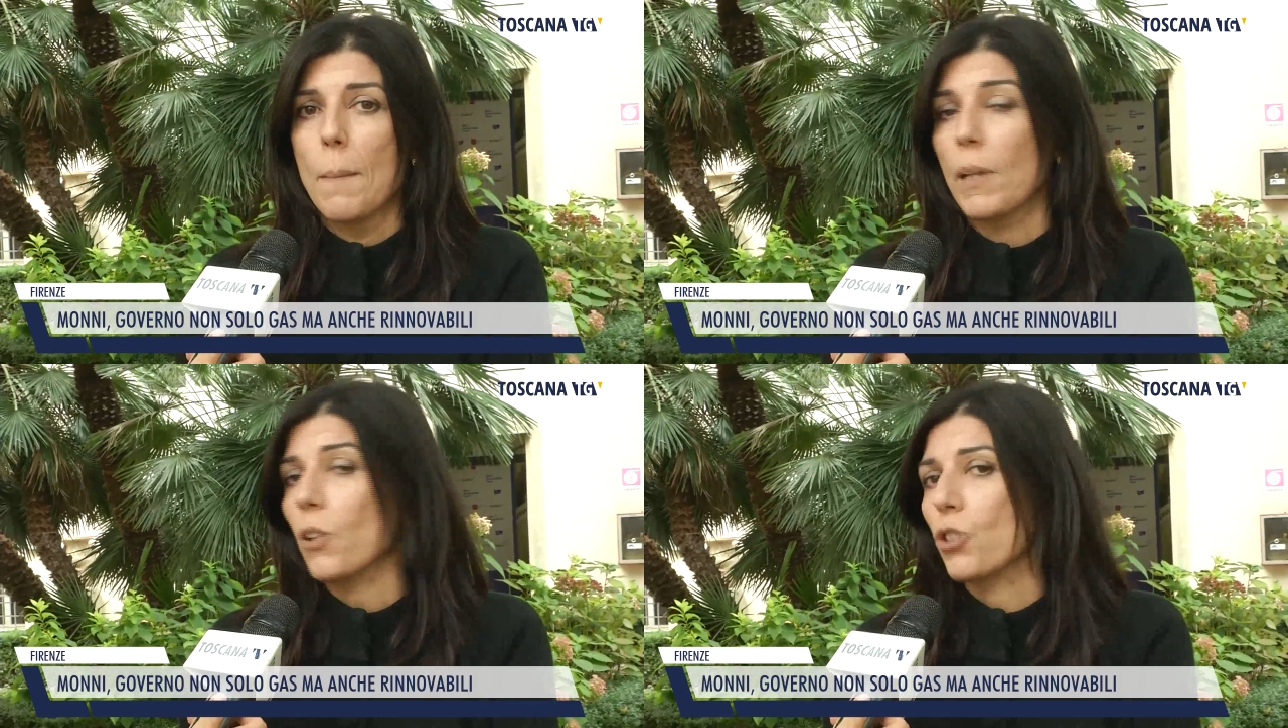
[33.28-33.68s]

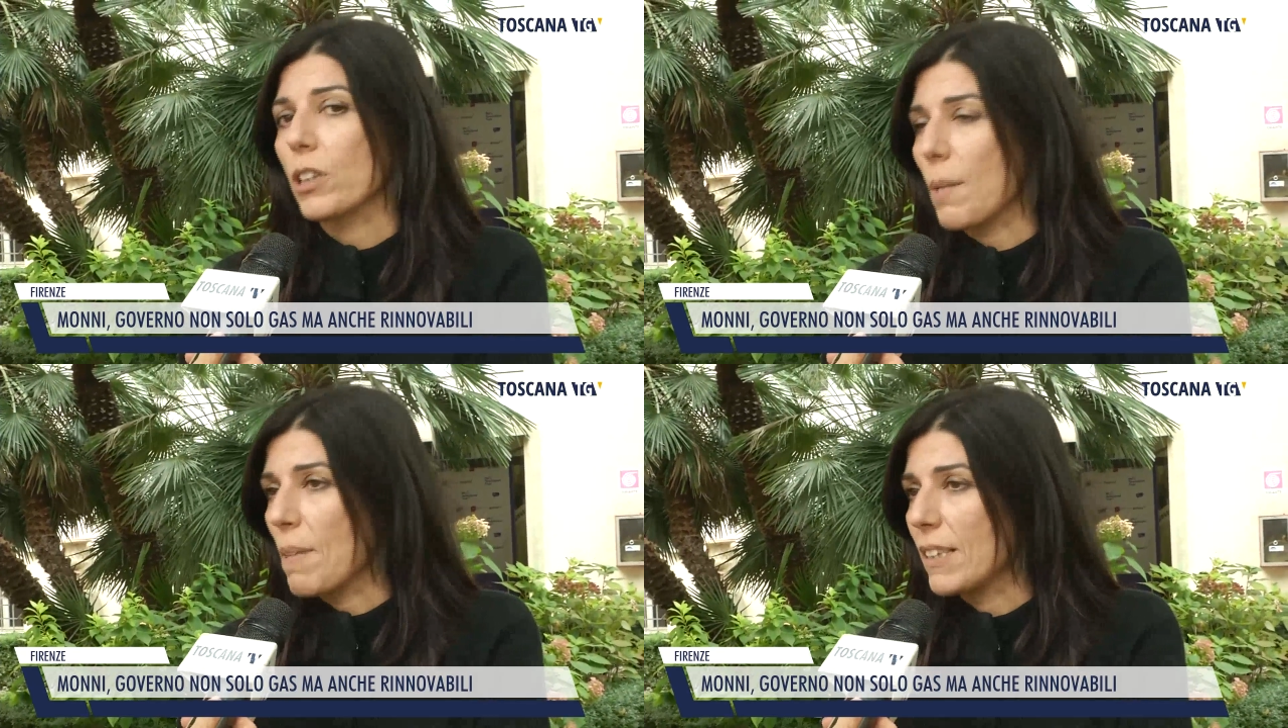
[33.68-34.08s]
però
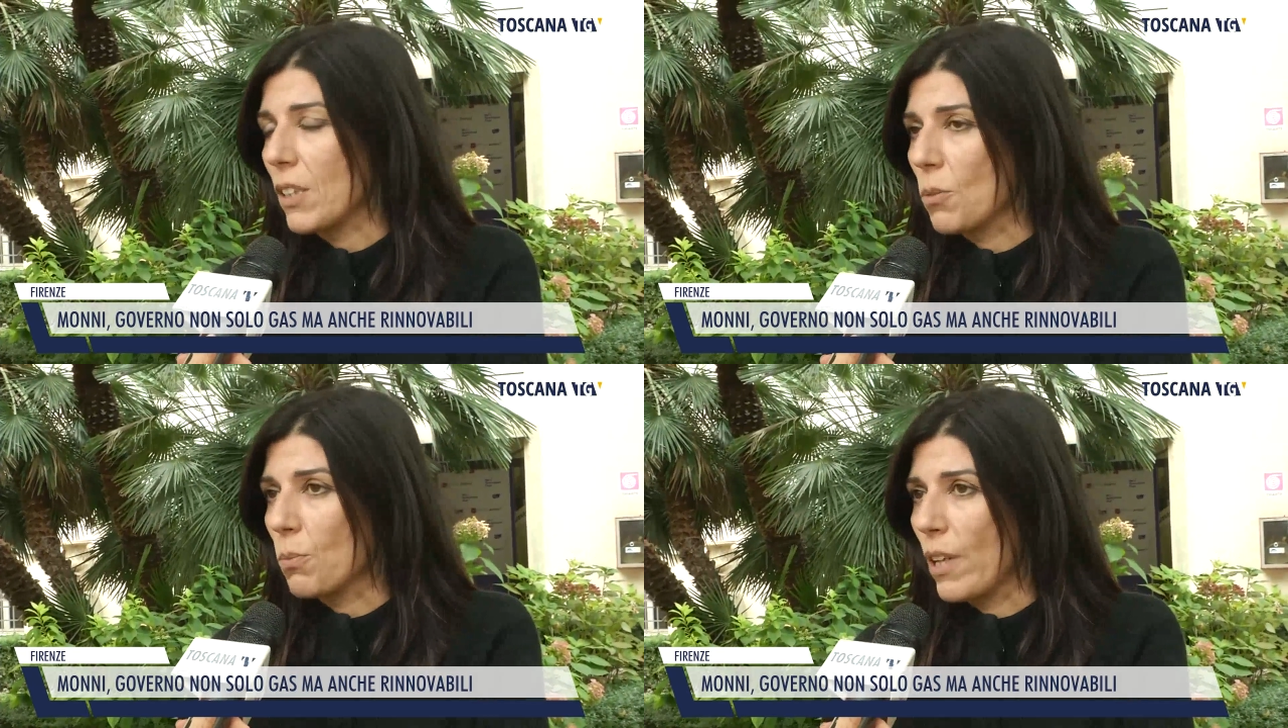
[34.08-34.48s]

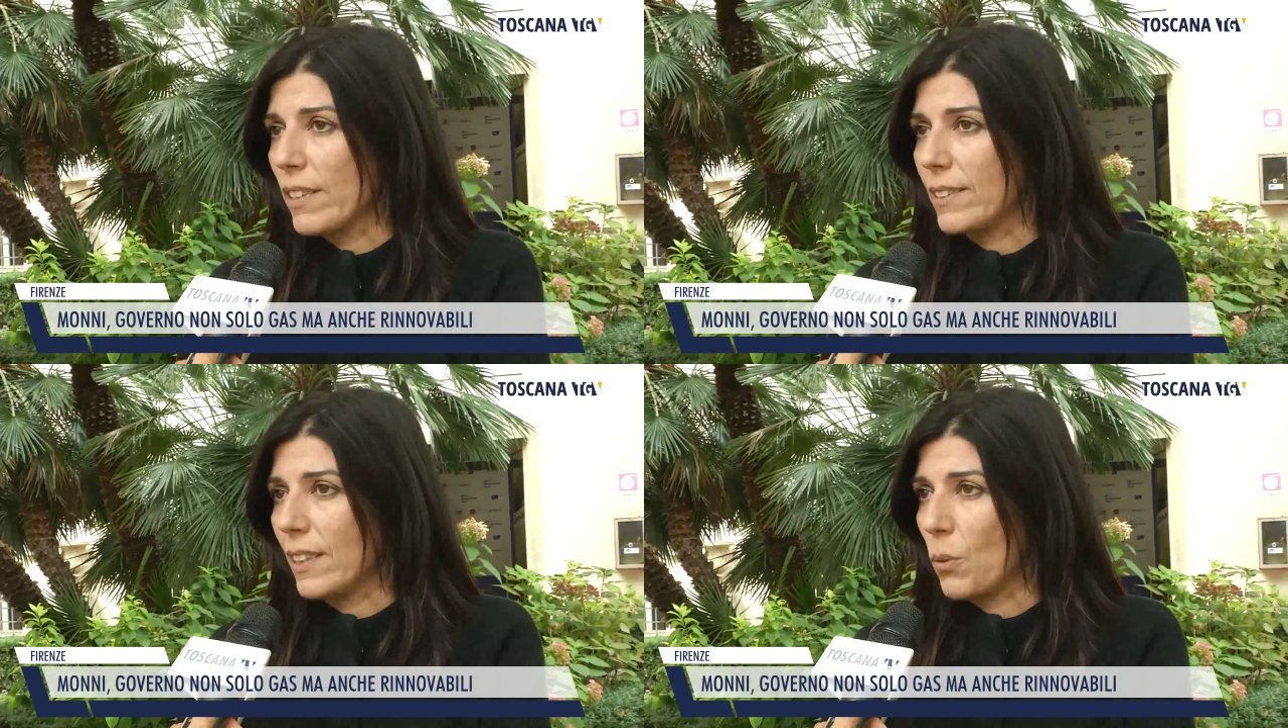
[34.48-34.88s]
certamente non può
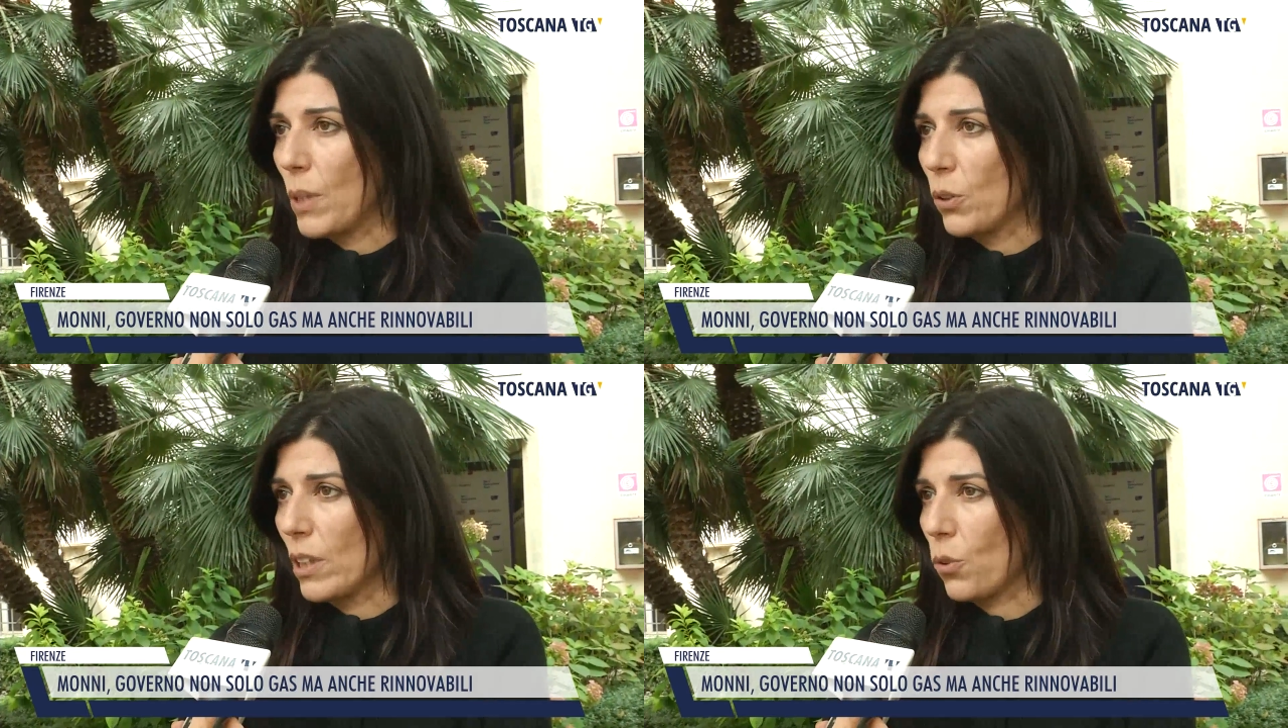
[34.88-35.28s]
essere
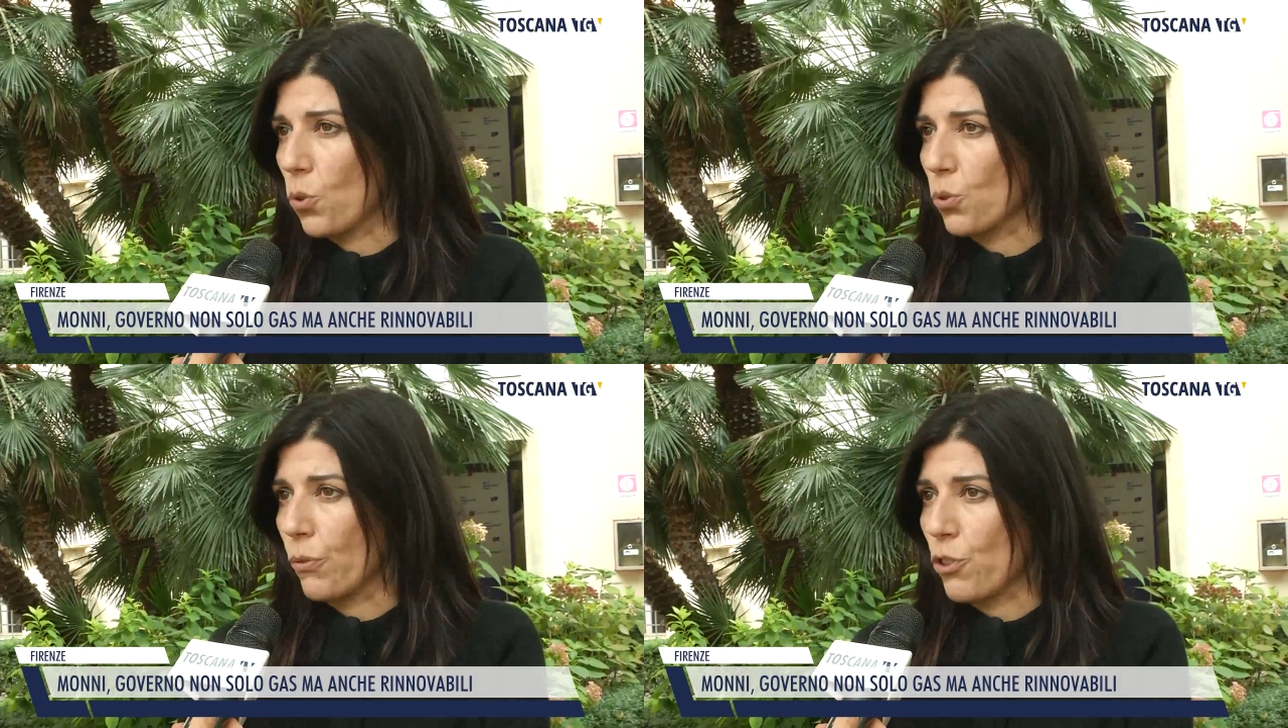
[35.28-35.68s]
quello
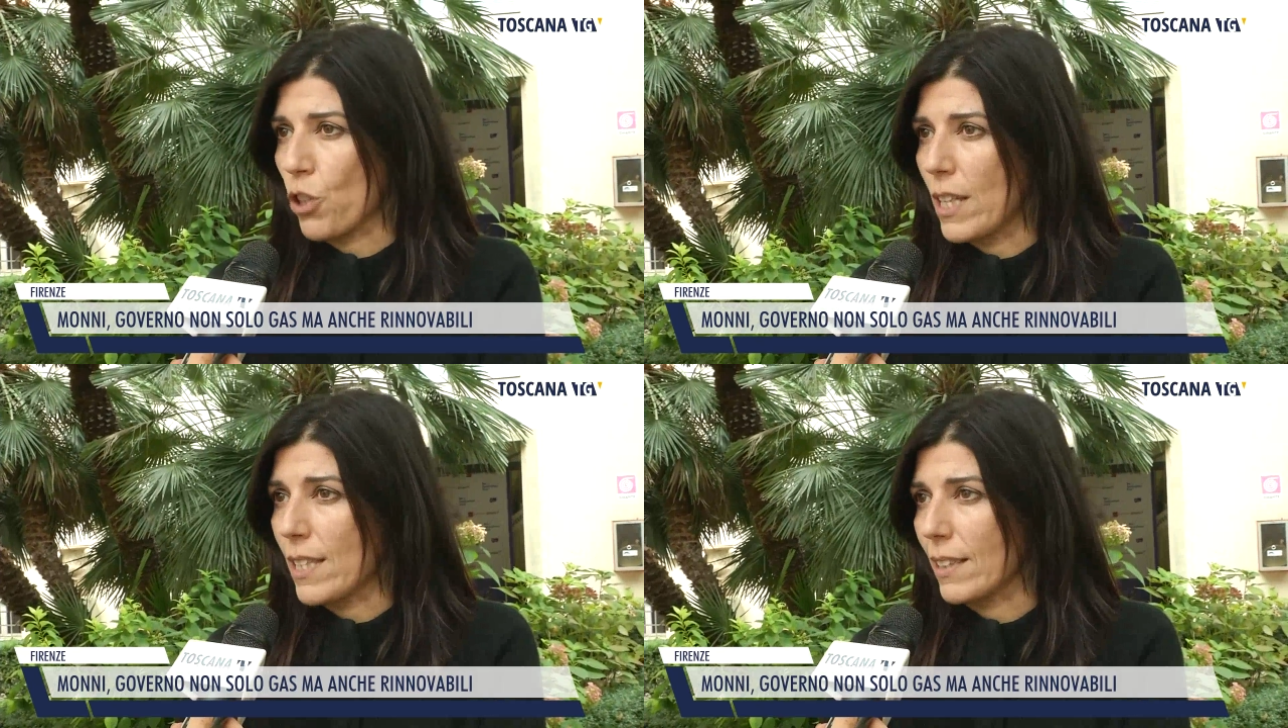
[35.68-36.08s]

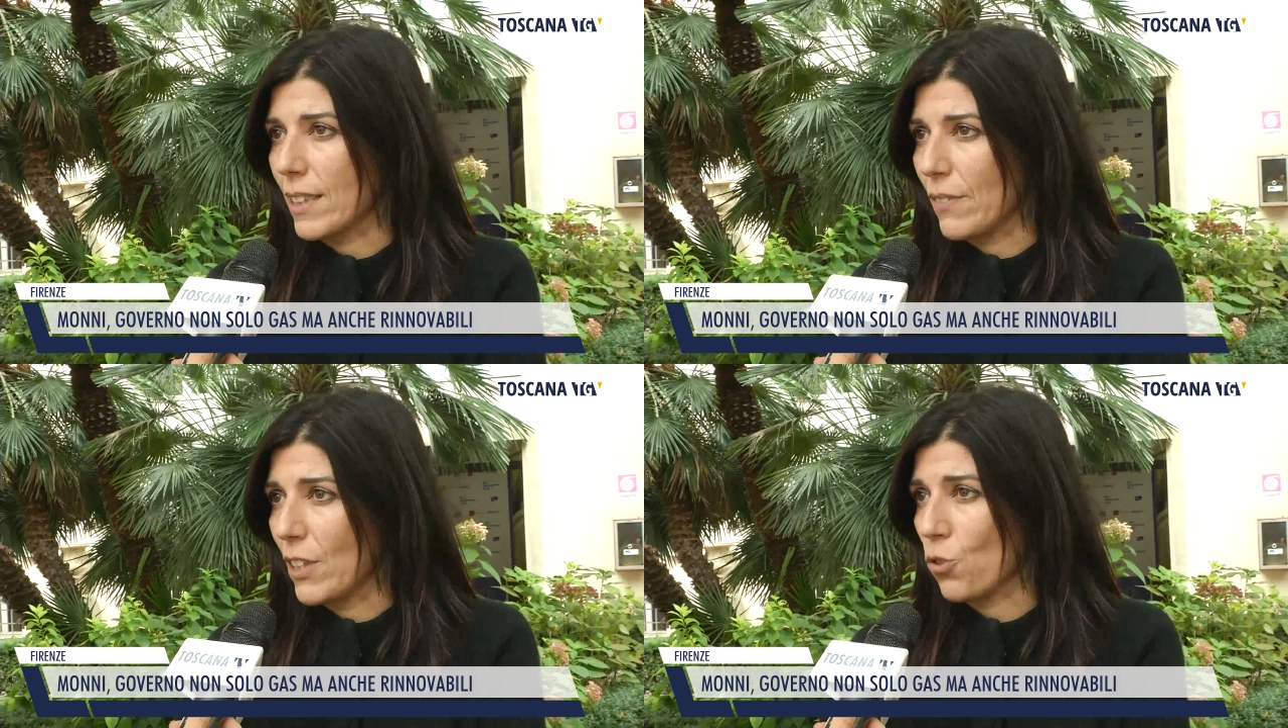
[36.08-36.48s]
dell'autosufficienza
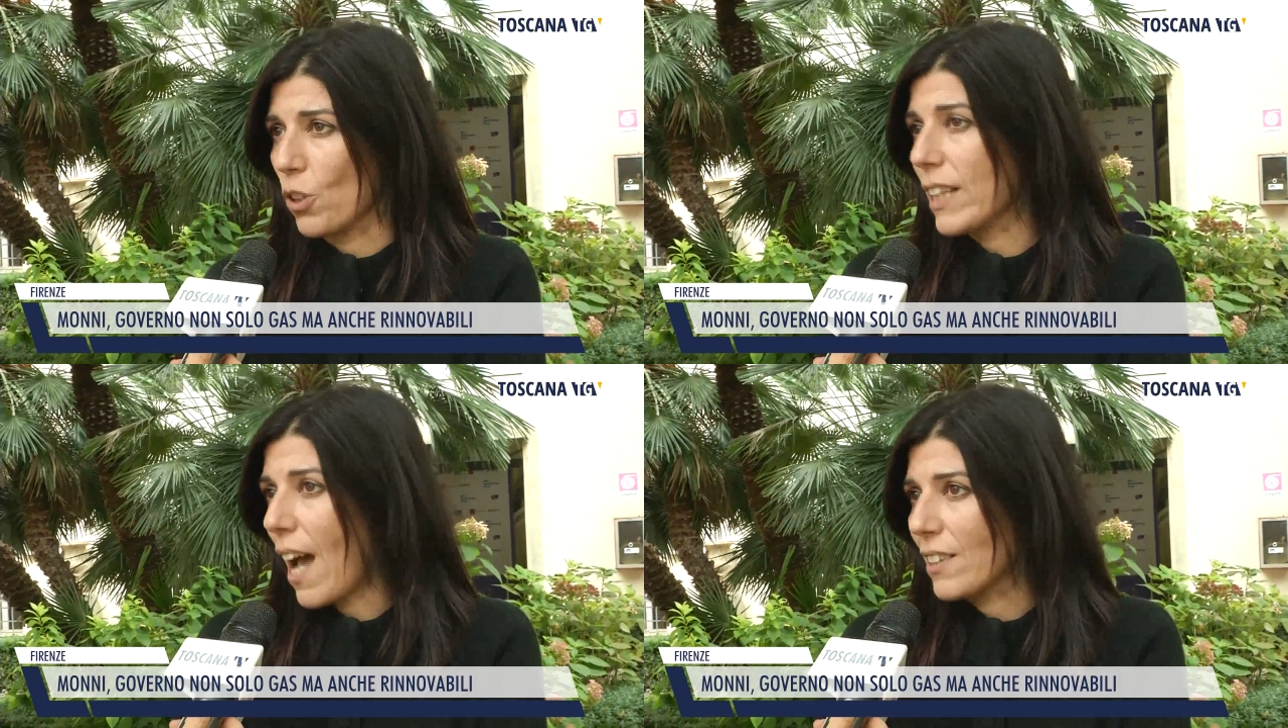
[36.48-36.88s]

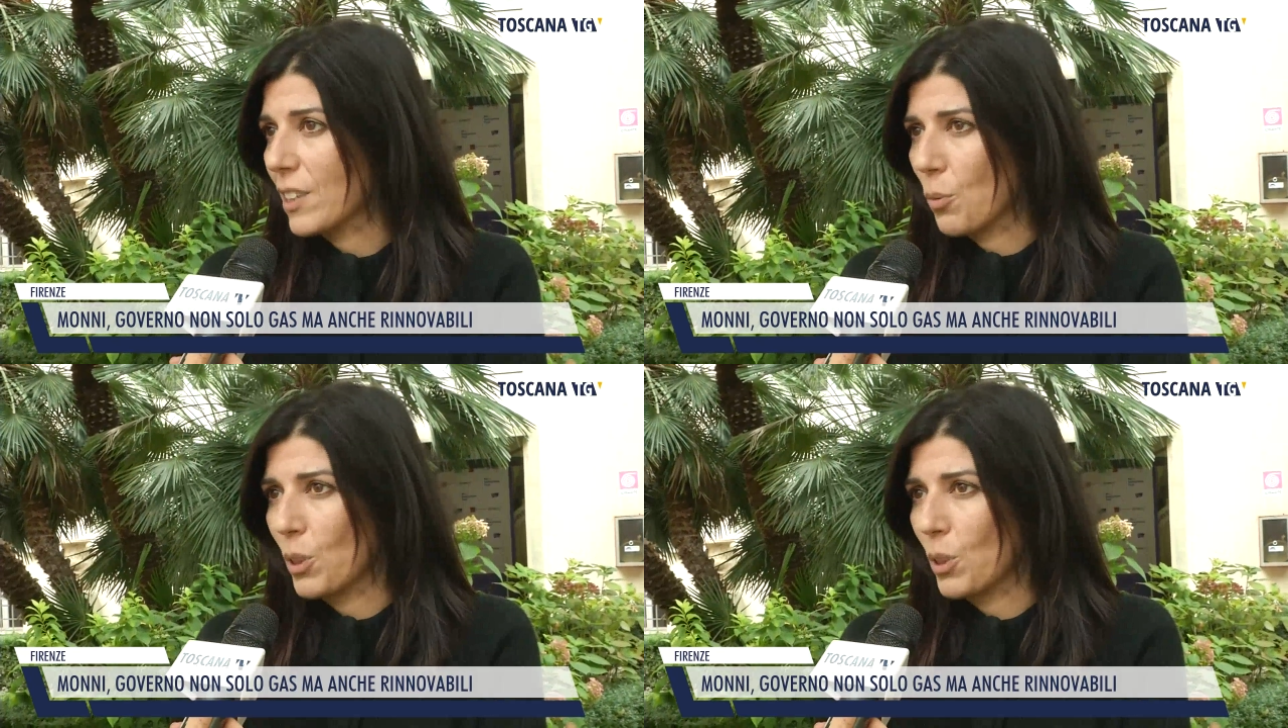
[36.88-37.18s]
attraverso il gas